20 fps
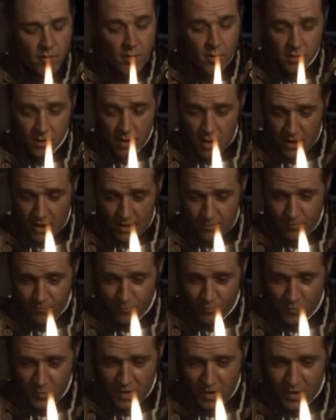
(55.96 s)
La première
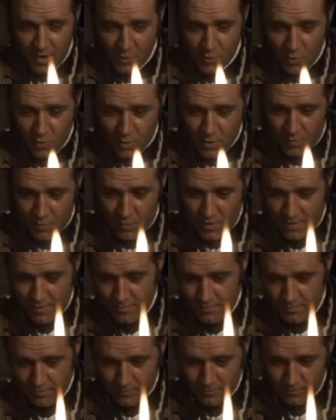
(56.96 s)
fois qu'il s'est adressé à
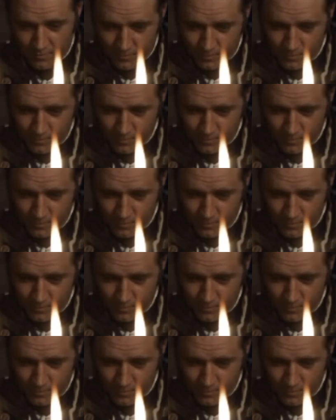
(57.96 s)
moi,